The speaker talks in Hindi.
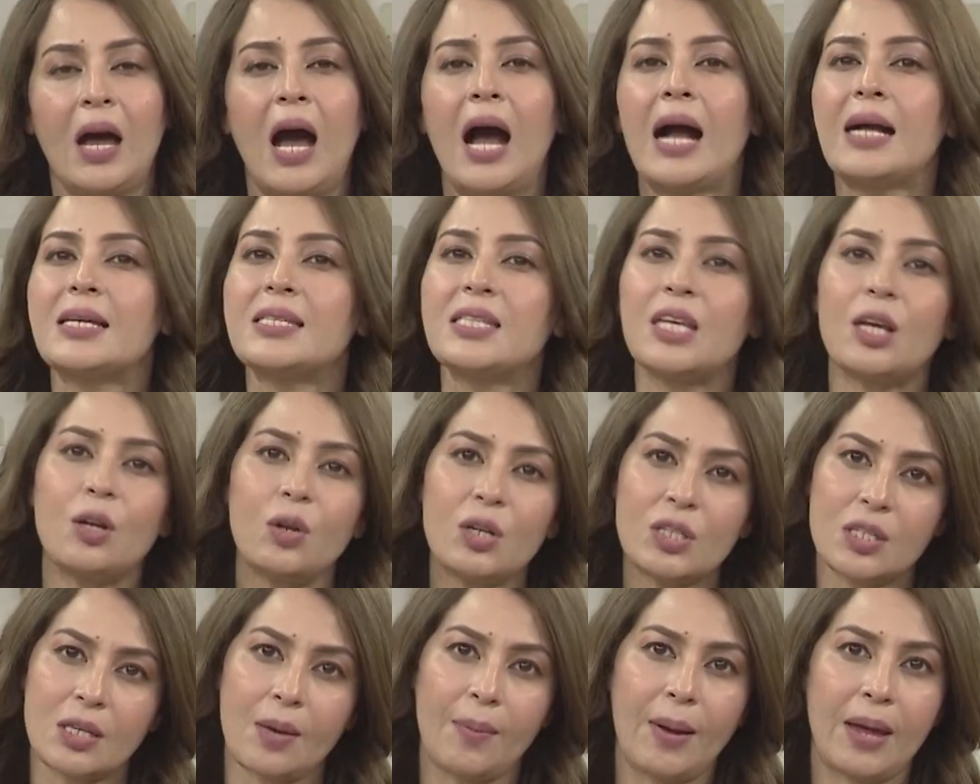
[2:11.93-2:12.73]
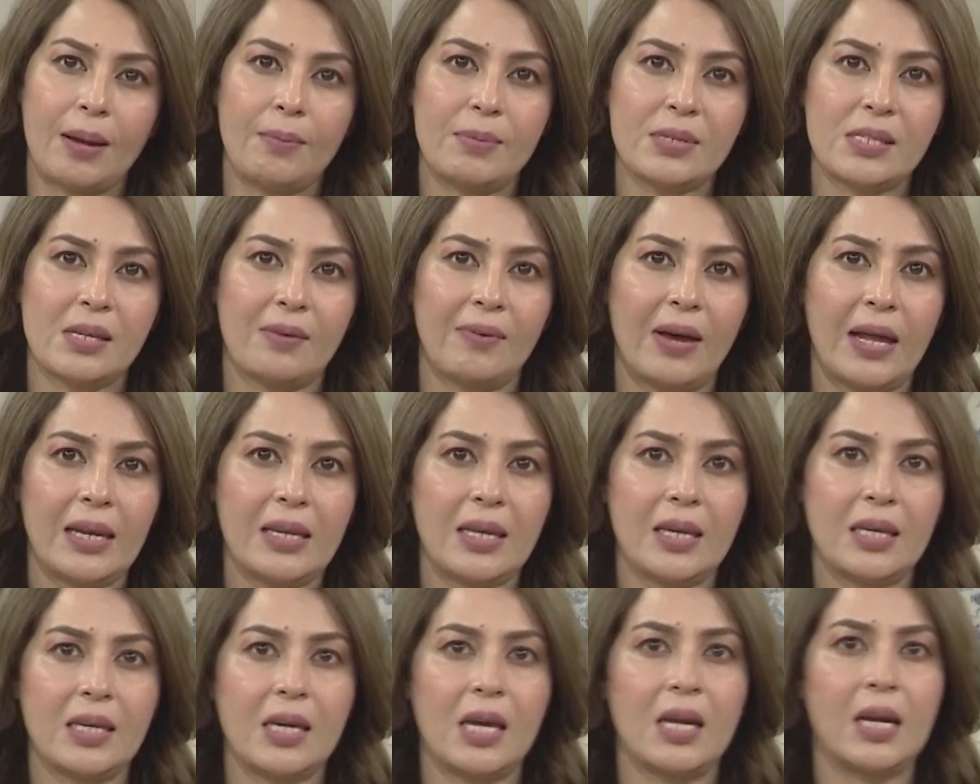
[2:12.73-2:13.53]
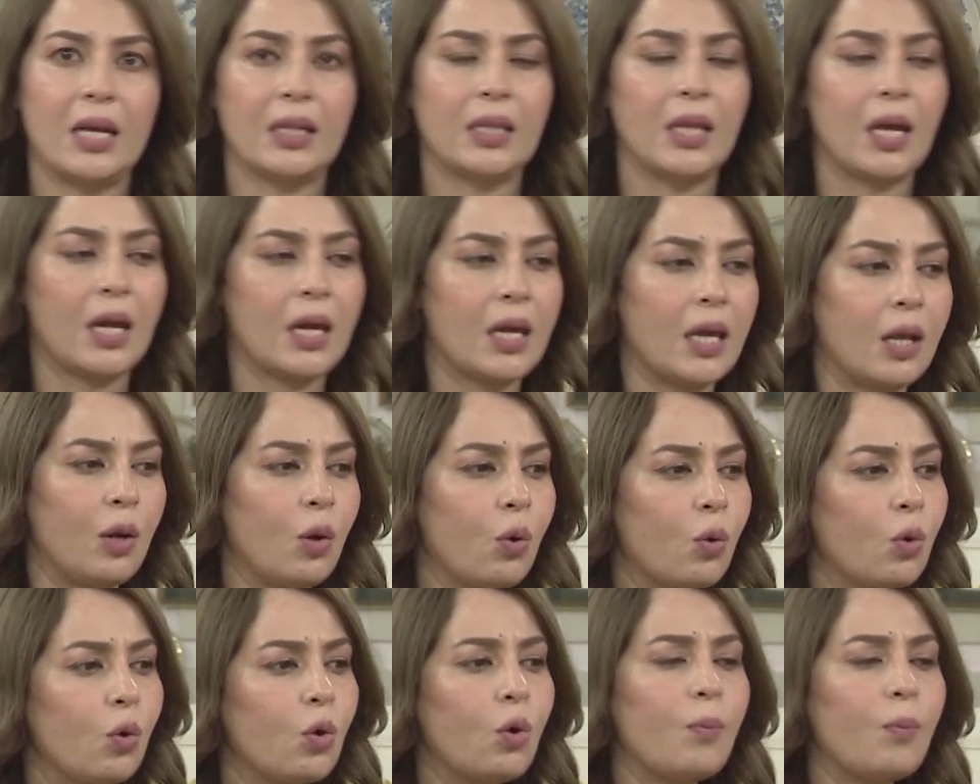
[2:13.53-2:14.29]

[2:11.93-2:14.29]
अक्सर इसके बारे में सवाल ये किया जाता है कि लोगों